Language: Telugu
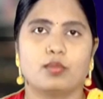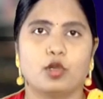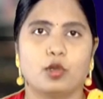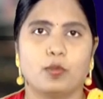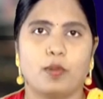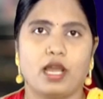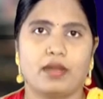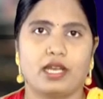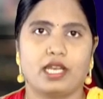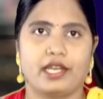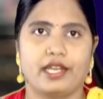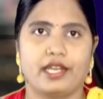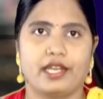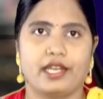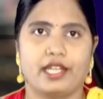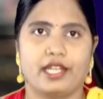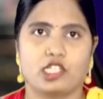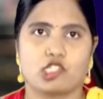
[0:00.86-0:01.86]
భూపాలపల్లి
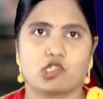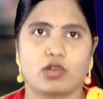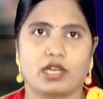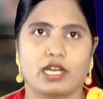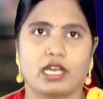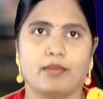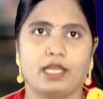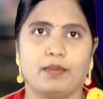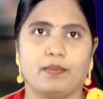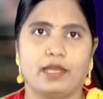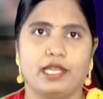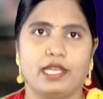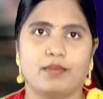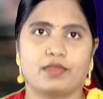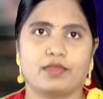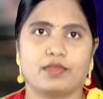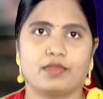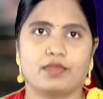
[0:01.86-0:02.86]
నియోజకవర్గం
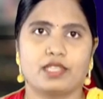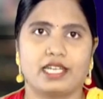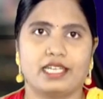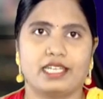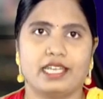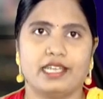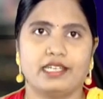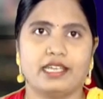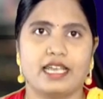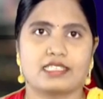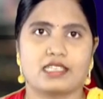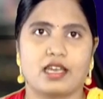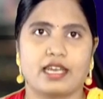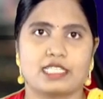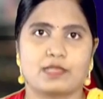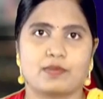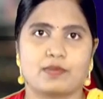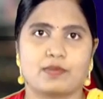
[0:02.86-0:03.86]
డిబిఎం థర్టీ ఎయిట్
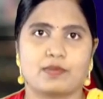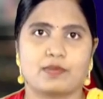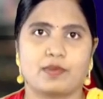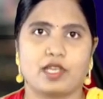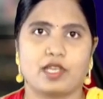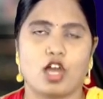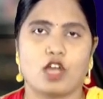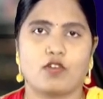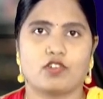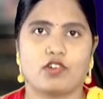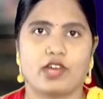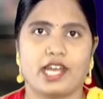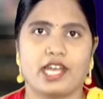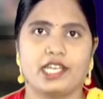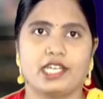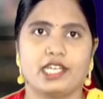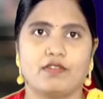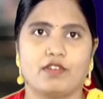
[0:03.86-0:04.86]
ఎస్ఆర్ఎస్పి కార్వ
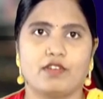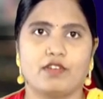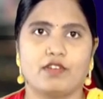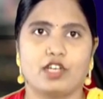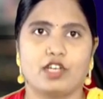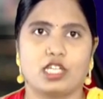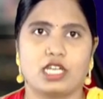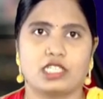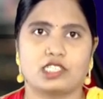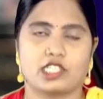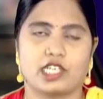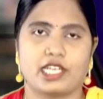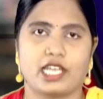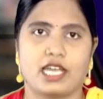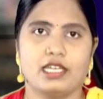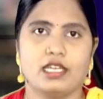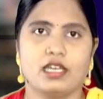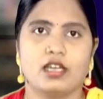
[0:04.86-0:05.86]
ద్వారా నీటి విడుదల
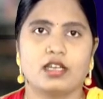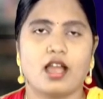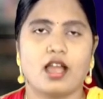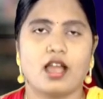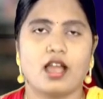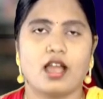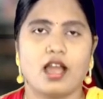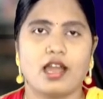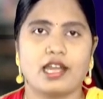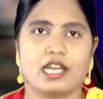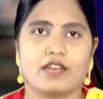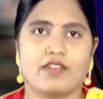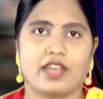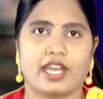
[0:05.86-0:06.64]
చేయాలి గాండ్ర